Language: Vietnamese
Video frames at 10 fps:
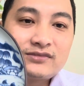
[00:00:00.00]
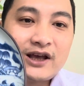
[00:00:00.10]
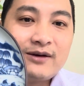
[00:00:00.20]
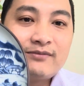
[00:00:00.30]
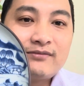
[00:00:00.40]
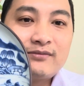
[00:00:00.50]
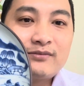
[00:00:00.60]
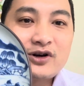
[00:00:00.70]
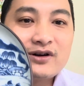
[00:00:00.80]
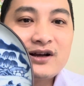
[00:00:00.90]
tìm
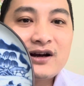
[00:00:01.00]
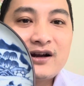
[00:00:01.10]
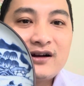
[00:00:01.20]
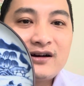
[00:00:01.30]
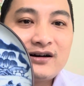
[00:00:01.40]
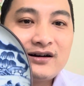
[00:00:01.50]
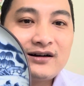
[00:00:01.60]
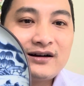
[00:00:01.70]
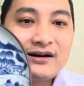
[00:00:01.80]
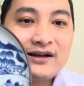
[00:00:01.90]
có nghĩa là là
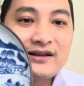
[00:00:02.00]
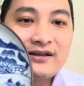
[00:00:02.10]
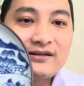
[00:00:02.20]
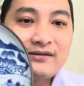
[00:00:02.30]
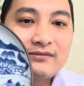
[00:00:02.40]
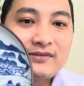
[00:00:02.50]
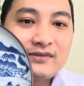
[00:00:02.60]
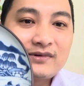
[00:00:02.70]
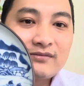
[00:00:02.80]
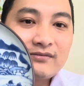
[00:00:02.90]
là, là
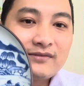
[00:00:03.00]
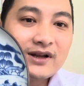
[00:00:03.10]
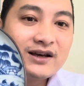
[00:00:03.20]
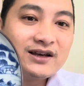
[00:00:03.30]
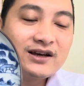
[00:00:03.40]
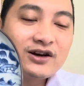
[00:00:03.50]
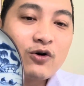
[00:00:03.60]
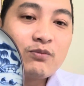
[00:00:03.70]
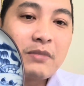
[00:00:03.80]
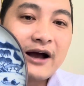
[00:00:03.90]
đi
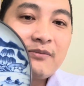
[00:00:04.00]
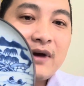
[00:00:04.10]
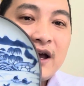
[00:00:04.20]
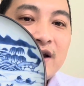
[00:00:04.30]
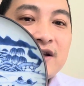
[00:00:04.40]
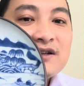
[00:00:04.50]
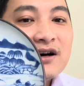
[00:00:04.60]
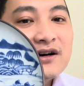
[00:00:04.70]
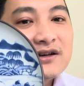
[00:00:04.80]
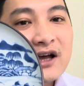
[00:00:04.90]
cùng bạn bè đi chơi